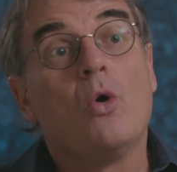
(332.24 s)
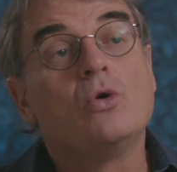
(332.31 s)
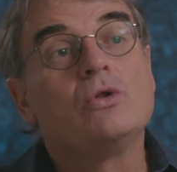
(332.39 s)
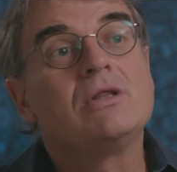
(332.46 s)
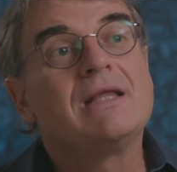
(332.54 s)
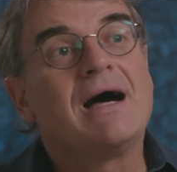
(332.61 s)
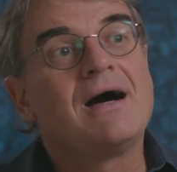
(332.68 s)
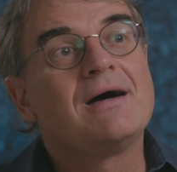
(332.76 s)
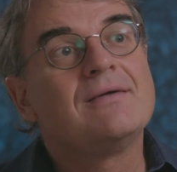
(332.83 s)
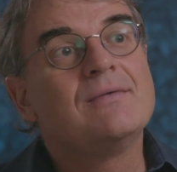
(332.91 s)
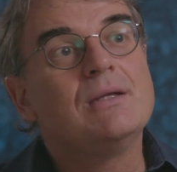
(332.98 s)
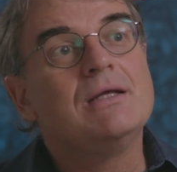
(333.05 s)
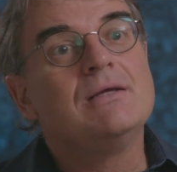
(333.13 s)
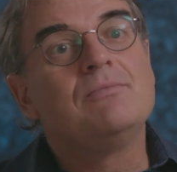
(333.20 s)
Und
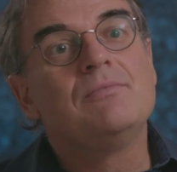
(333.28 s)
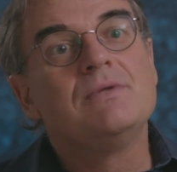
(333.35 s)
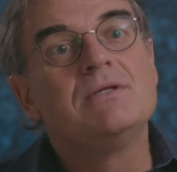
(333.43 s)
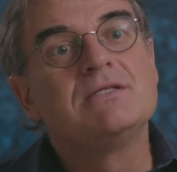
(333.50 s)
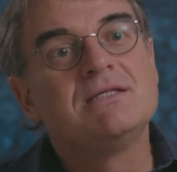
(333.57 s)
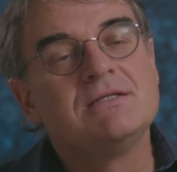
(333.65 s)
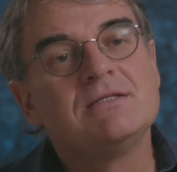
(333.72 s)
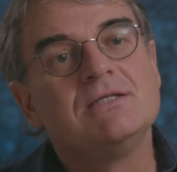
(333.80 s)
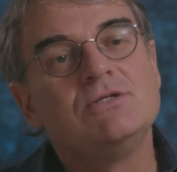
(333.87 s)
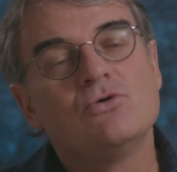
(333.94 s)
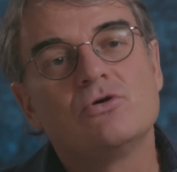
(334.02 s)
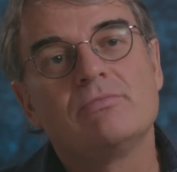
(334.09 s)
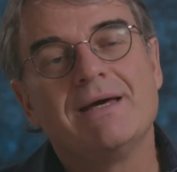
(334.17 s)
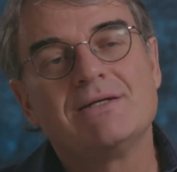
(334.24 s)
da sind die
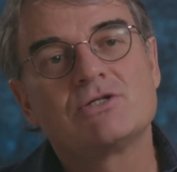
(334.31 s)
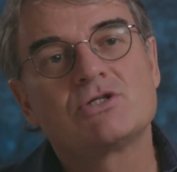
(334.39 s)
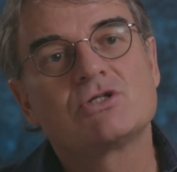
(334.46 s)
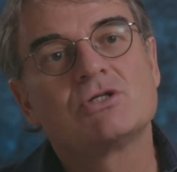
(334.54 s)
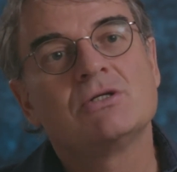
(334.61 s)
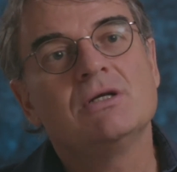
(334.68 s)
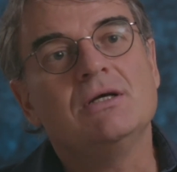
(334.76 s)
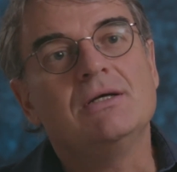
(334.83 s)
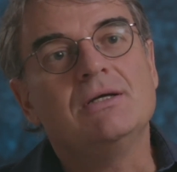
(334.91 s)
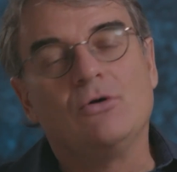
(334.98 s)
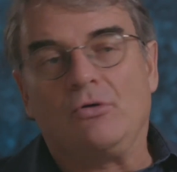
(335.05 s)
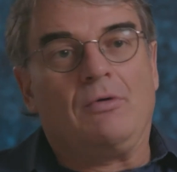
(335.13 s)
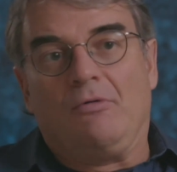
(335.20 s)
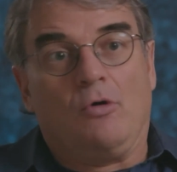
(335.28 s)
jungen Menschen
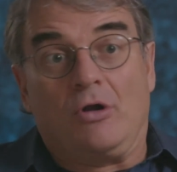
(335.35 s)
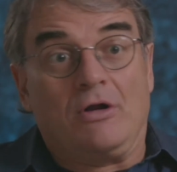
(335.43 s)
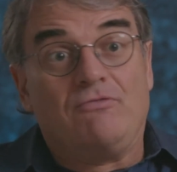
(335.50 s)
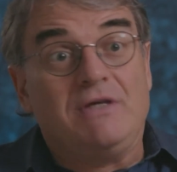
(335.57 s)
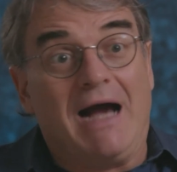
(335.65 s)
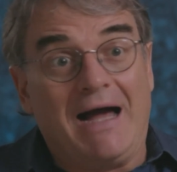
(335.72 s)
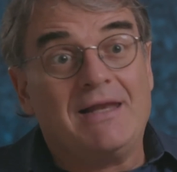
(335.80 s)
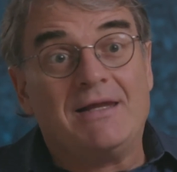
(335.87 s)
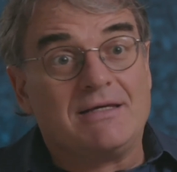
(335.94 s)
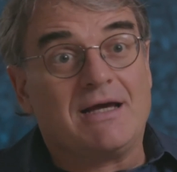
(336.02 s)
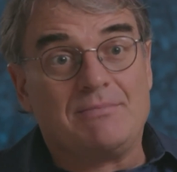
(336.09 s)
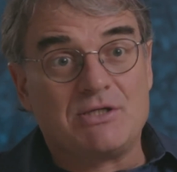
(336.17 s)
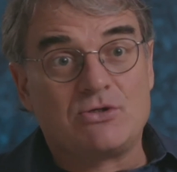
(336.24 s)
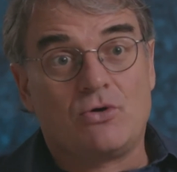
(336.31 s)
oder, oder wir alle
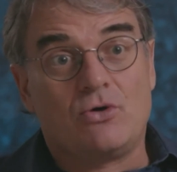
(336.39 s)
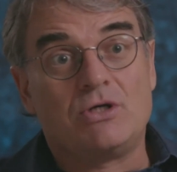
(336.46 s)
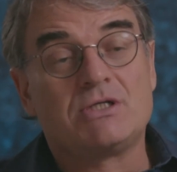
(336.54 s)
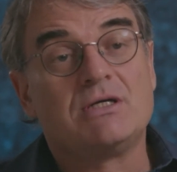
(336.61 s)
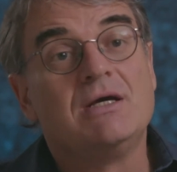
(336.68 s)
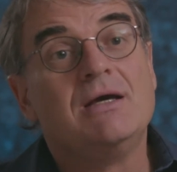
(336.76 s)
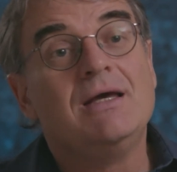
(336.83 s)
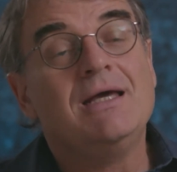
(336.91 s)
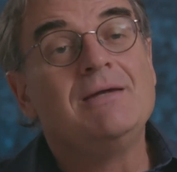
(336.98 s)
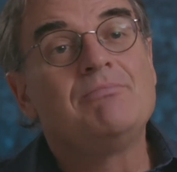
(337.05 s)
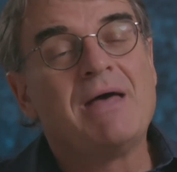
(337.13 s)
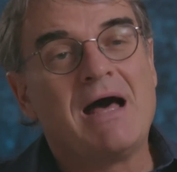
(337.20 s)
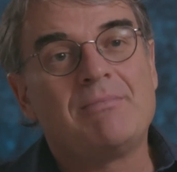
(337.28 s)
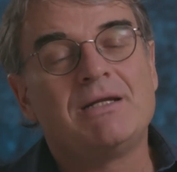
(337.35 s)
ja bis heute in
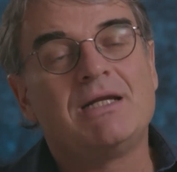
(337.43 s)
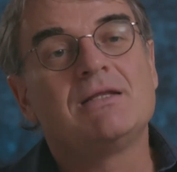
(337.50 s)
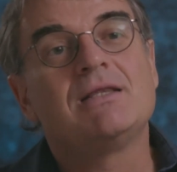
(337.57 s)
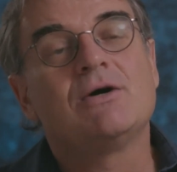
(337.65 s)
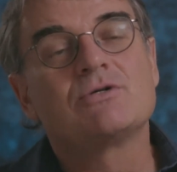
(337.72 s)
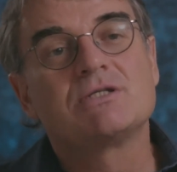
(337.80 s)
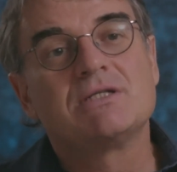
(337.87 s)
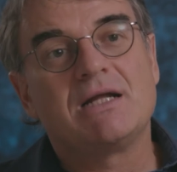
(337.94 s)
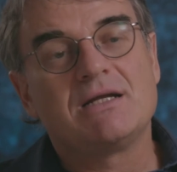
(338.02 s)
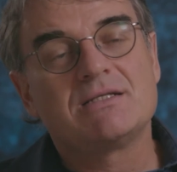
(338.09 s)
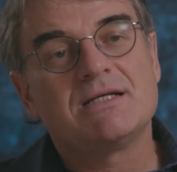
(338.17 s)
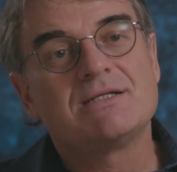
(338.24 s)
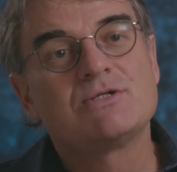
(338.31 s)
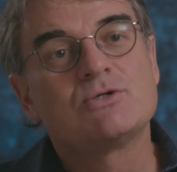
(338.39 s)
permanenten
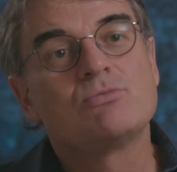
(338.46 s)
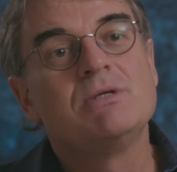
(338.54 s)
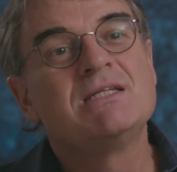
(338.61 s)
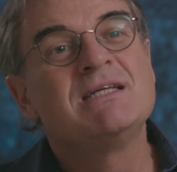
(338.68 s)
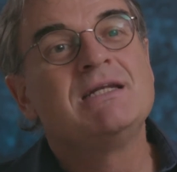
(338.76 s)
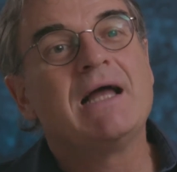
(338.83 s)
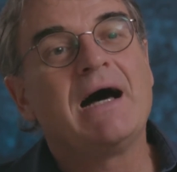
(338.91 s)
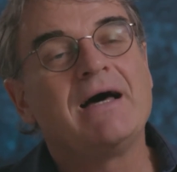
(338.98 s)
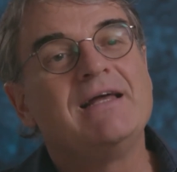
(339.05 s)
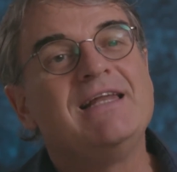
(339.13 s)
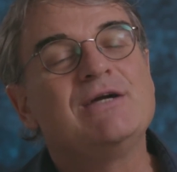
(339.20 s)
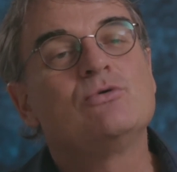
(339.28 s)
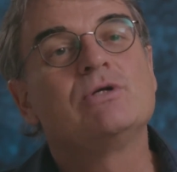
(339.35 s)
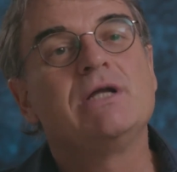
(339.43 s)
Auseinandersetzung mit den
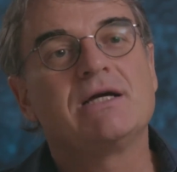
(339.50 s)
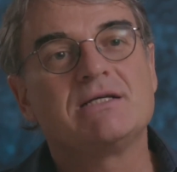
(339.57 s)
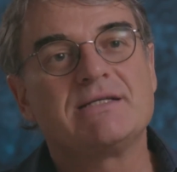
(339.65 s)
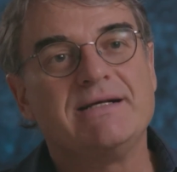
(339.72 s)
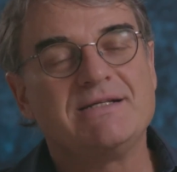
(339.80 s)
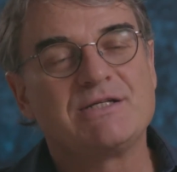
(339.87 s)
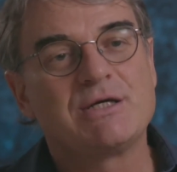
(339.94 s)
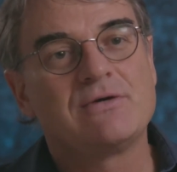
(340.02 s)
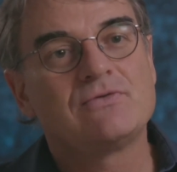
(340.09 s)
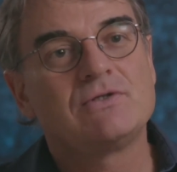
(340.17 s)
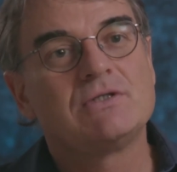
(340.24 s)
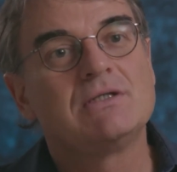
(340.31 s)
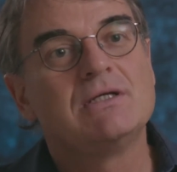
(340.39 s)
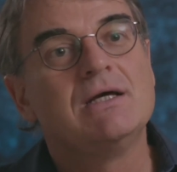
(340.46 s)
Nahelegungen der
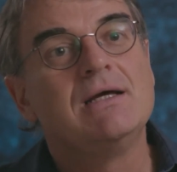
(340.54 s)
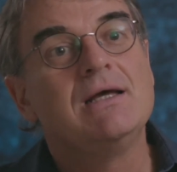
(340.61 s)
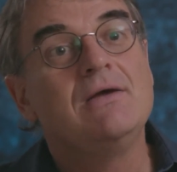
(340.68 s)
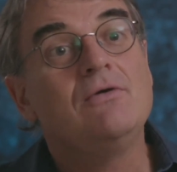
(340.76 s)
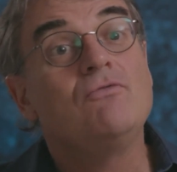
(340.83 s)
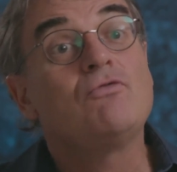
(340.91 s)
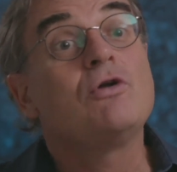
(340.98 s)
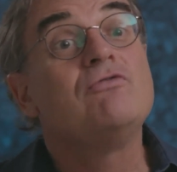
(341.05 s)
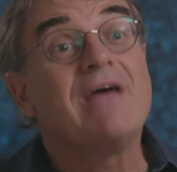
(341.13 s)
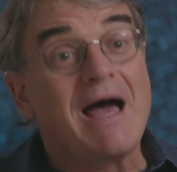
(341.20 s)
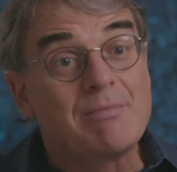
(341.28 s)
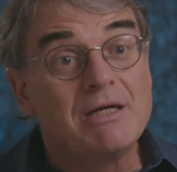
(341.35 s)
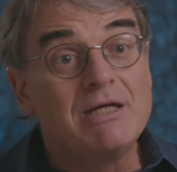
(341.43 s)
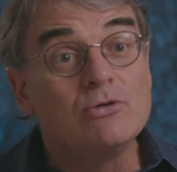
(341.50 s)
Gesellschaft, von
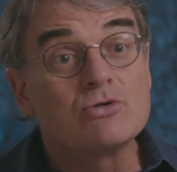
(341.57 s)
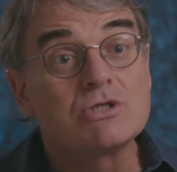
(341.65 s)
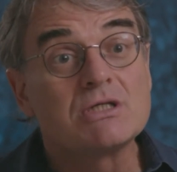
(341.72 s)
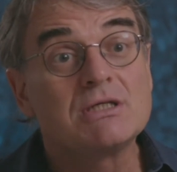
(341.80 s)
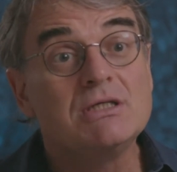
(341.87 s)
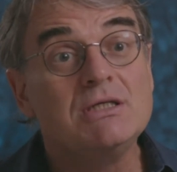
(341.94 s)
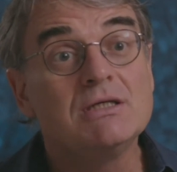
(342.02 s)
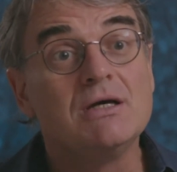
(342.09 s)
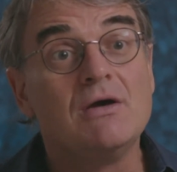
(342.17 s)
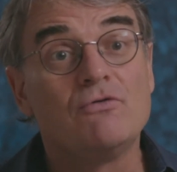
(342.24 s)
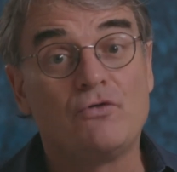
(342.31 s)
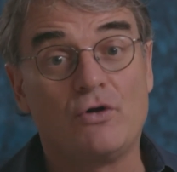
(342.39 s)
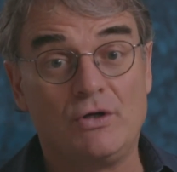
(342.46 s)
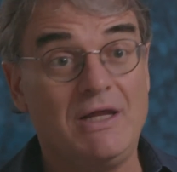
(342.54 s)
Werbeindustrie,
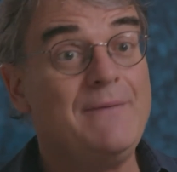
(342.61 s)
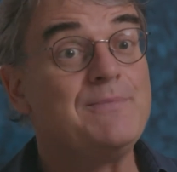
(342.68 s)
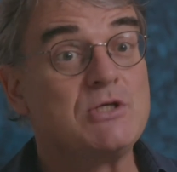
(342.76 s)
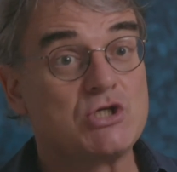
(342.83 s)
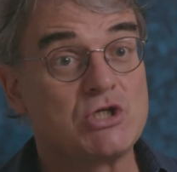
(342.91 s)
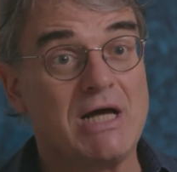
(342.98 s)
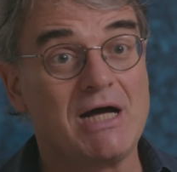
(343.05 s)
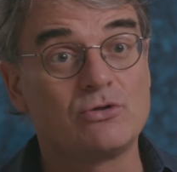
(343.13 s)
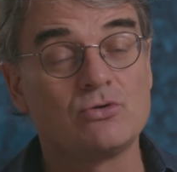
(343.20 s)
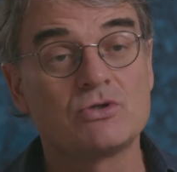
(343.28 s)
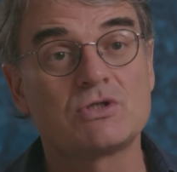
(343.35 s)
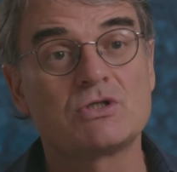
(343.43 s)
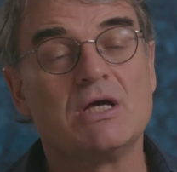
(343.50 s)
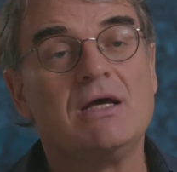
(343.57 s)
von eben
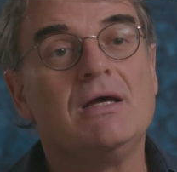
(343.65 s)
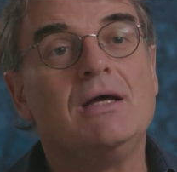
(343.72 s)
Status,